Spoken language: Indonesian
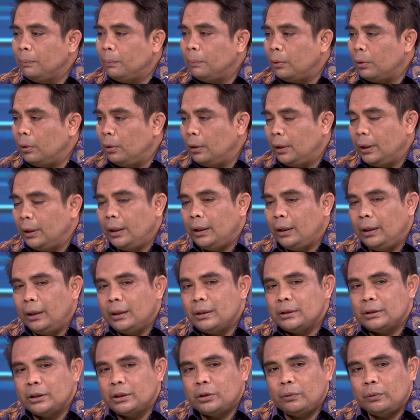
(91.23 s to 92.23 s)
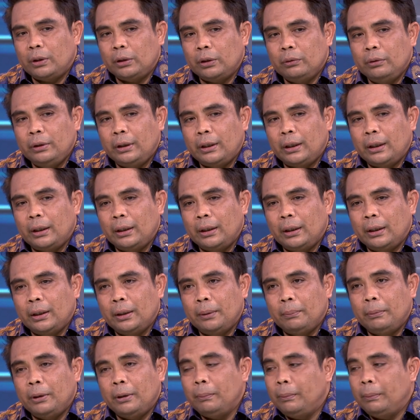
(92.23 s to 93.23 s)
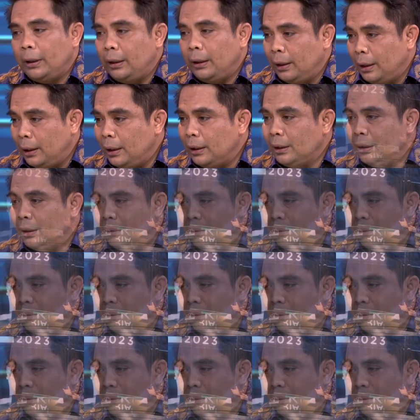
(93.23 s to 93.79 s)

memperoleh ya sesuatu yang eh, berbeda